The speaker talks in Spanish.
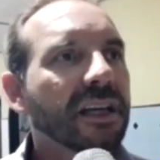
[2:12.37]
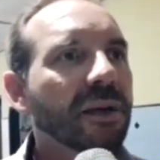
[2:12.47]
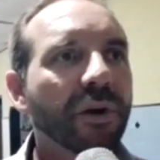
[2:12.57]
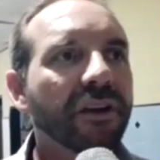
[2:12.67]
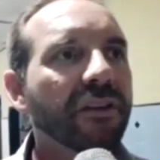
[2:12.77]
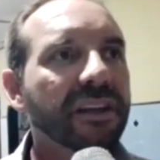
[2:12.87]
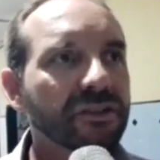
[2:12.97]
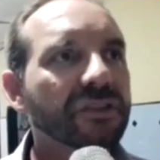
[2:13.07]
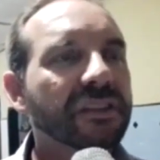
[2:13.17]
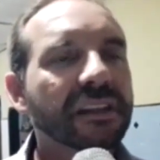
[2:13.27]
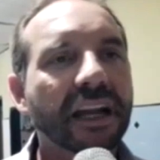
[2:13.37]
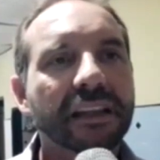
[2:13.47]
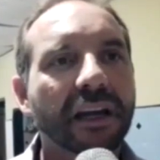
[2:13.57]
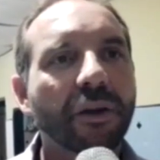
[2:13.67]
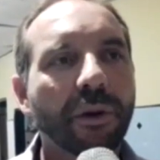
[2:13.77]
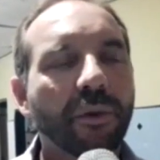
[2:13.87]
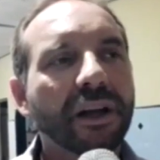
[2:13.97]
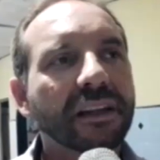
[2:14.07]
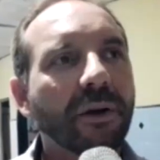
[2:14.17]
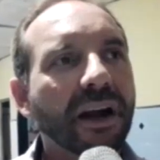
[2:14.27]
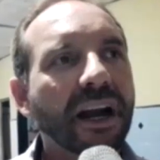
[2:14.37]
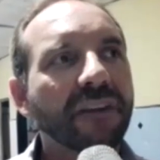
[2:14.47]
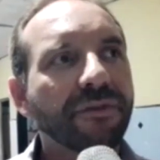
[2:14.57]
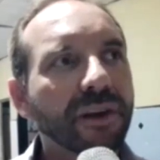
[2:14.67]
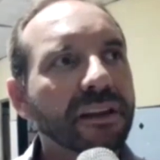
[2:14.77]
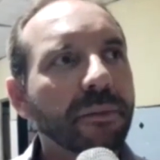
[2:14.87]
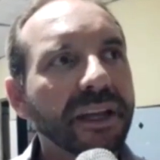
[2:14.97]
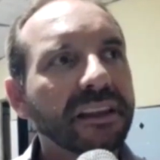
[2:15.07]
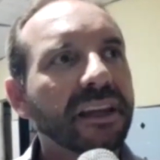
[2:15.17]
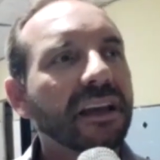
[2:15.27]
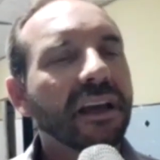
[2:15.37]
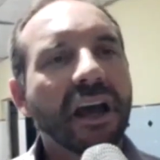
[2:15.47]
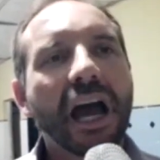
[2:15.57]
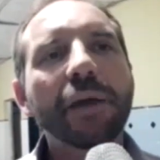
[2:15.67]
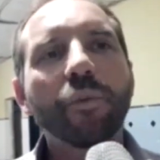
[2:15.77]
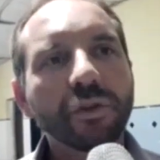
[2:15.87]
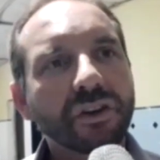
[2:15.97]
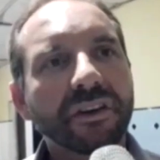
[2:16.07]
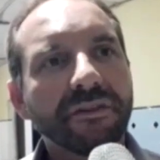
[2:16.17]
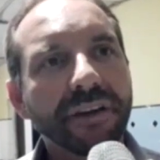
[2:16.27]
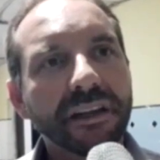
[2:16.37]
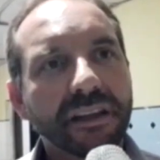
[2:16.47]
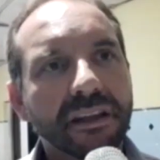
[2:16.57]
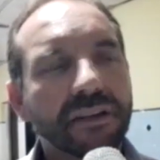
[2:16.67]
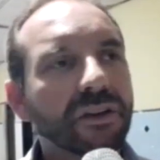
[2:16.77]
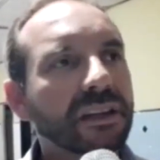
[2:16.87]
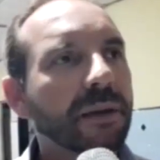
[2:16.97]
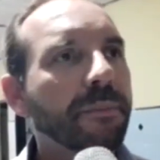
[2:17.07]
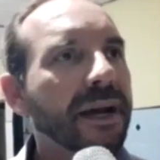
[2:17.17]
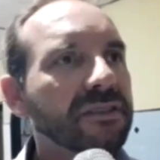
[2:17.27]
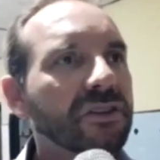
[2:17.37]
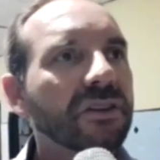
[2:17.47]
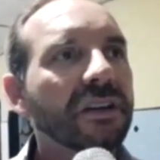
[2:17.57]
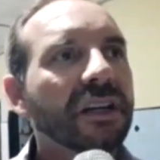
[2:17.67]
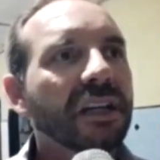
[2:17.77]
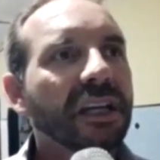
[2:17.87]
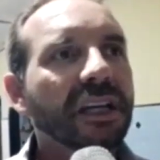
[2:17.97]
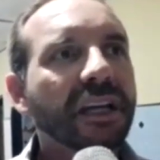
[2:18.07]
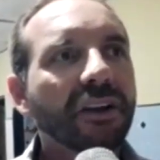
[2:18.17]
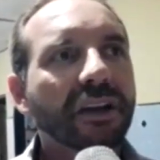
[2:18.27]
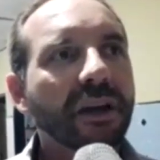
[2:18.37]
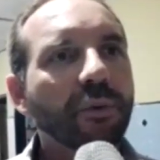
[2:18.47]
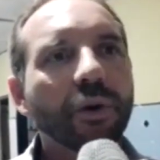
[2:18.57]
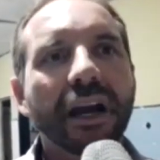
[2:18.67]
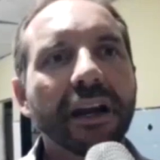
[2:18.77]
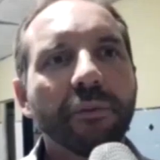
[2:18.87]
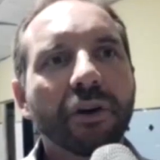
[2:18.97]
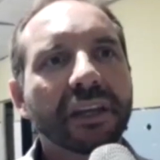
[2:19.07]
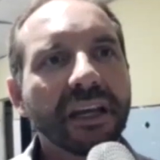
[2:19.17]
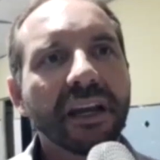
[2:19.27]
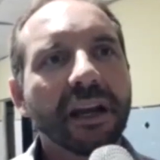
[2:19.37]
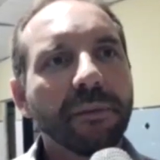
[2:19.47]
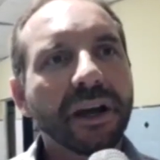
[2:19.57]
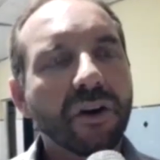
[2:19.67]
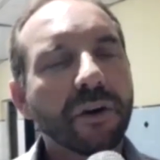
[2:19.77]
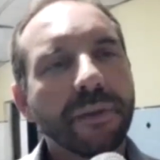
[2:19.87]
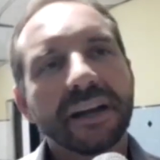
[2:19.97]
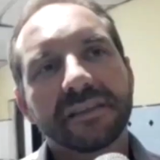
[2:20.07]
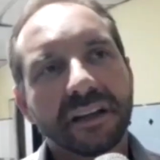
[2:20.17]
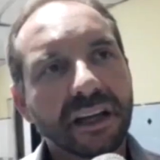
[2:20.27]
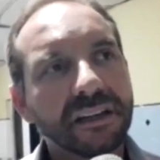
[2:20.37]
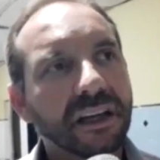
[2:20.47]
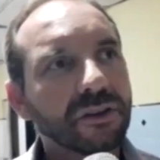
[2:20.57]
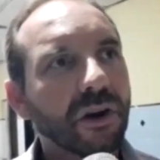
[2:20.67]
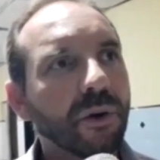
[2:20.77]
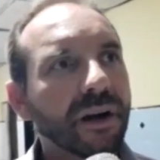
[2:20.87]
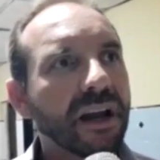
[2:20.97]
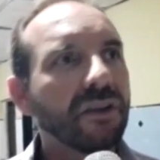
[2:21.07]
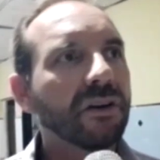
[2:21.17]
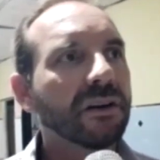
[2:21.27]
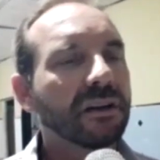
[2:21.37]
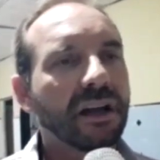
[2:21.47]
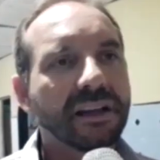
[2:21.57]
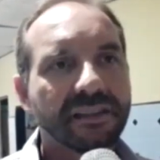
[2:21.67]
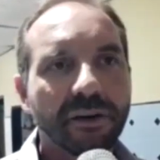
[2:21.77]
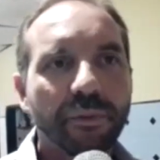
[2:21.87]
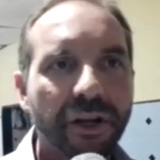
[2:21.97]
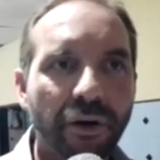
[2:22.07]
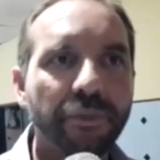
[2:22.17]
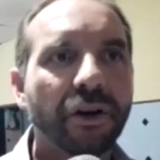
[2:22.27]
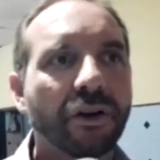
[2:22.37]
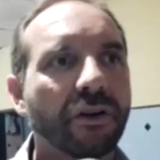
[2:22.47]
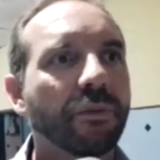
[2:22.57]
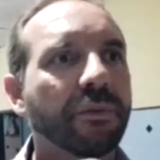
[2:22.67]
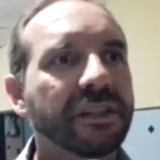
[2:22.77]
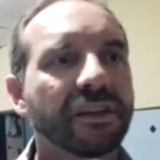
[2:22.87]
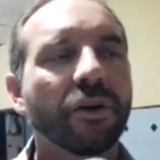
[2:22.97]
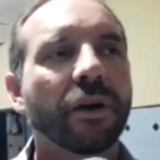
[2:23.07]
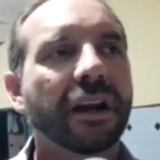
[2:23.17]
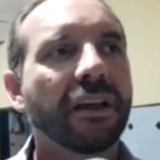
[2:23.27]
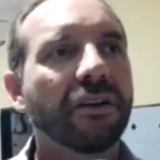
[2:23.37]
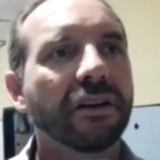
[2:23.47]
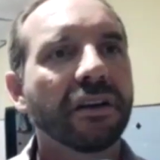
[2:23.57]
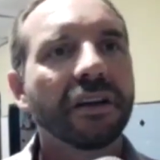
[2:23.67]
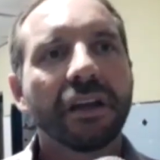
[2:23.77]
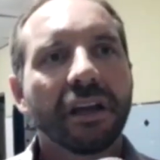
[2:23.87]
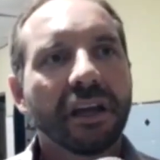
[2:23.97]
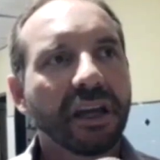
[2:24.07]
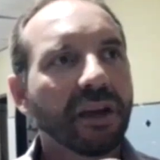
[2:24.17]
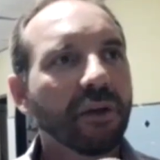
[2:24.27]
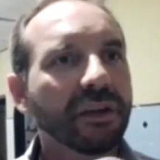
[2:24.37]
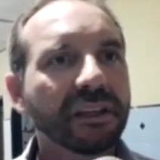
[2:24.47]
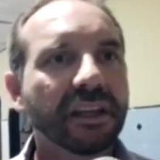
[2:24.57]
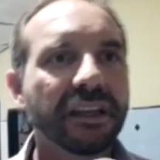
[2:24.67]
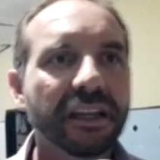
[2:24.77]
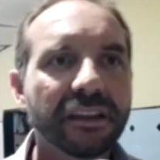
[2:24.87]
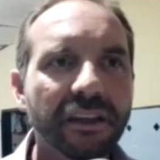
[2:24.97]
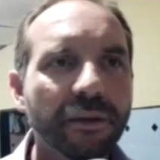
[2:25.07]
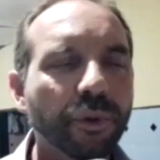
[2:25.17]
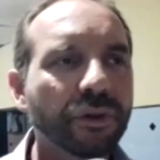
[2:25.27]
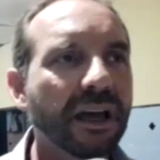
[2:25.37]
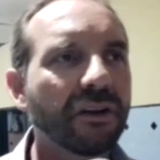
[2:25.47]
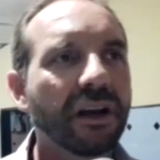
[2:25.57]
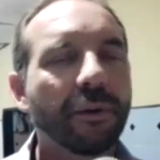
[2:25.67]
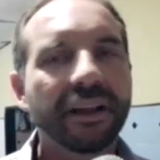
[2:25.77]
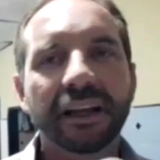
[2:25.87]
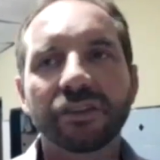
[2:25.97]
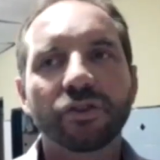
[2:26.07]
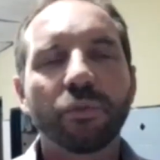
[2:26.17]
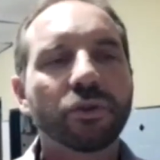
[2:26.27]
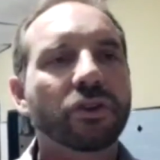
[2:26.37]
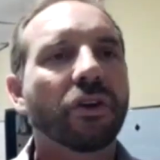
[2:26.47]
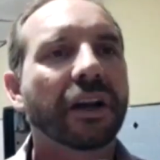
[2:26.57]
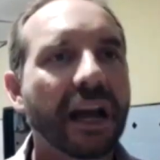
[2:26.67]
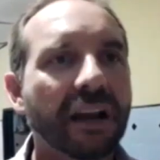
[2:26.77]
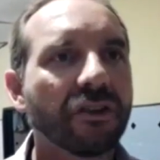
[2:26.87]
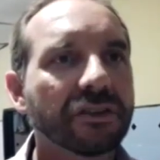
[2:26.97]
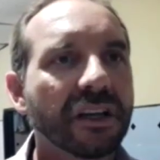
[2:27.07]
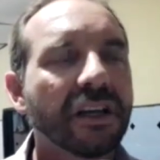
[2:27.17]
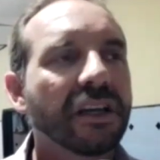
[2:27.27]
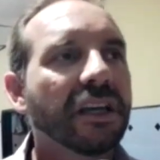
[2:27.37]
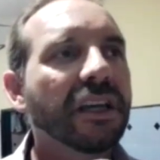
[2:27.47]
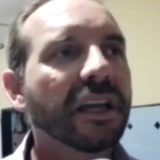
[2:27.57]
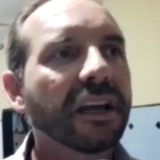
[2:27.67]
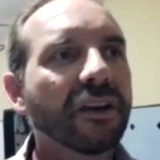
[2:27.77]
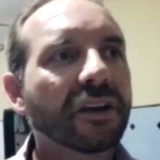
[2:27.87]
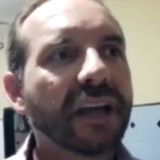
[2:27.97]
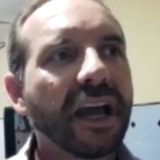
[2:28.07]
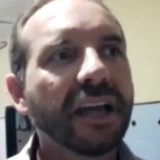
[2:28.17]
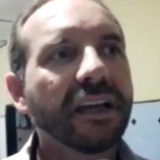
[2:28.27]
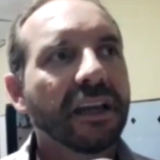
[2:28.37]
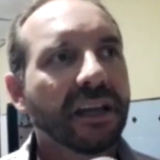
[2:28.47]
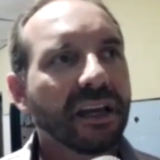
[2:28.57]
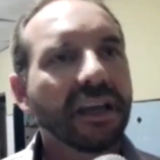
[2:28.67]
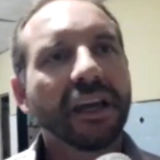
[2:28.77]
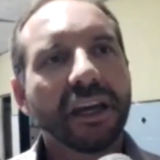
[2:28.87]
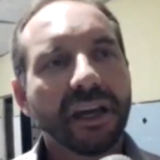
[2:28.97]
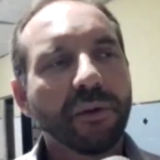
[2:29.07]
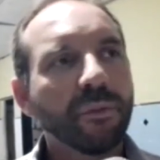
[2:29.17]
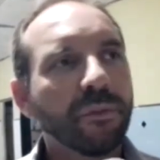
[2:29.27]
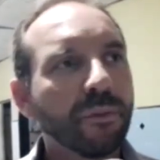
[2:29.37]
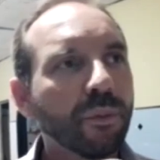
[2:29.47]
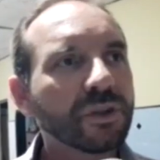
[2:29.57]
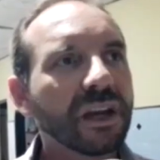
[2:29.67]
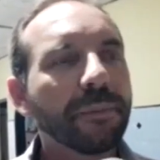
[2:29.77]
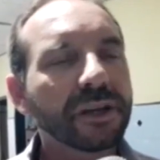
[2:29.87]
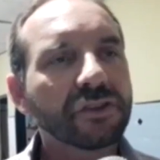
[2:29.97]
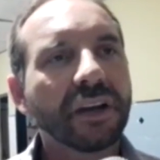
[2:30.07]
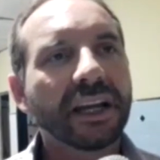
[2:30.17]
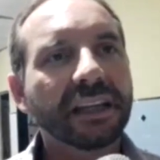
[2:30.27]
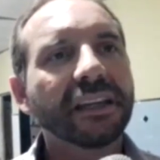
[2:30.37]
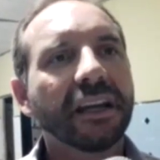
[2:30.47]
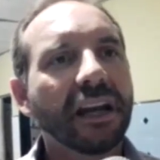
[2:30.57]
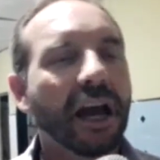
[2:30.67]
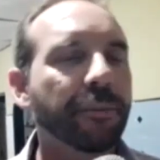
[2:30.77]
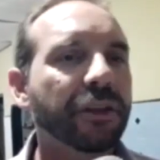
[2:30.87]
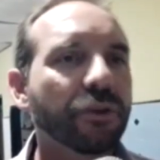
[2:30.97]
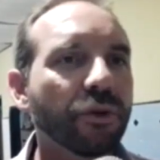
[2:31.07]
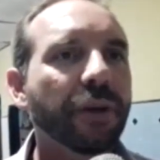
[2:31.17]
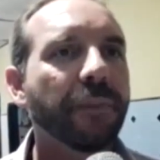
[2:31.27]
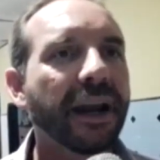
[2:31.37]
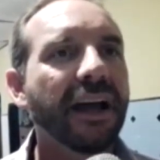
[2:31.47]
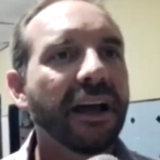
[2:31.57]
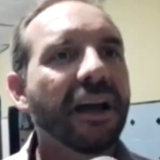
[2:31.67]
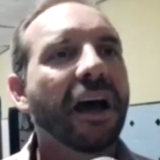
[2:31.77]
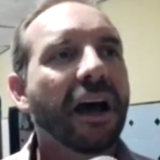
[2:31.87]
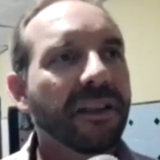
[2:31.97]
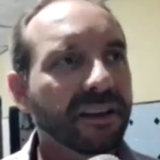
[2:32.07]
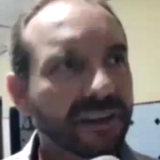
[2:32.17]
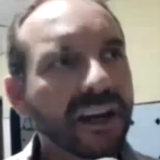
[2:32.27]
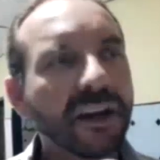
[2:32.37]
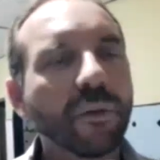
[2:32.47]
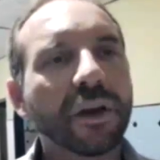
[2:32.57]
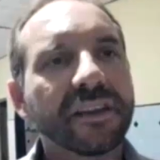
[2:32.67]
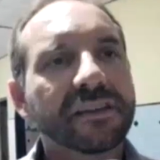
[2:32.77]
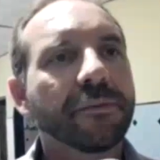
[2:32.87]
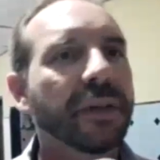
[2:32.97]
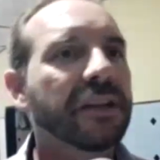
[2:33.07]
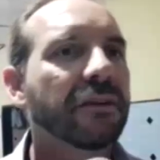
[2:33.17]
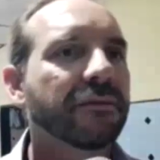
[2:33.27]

Y bueno, de eso se trata, ¿no? Vamos a trabajar fuertemente. Hay muchos referentes dentro de este espacio y creo que buscaremos quién es el mejor para ser candidato a gobernador, hacer un binomio con un vicegobernador, eh, un intendente, diputado, la verdad que son muchos los cargos y creo que hay eh, muchas personas que tienen las aptitudes para tener un buen desempeño.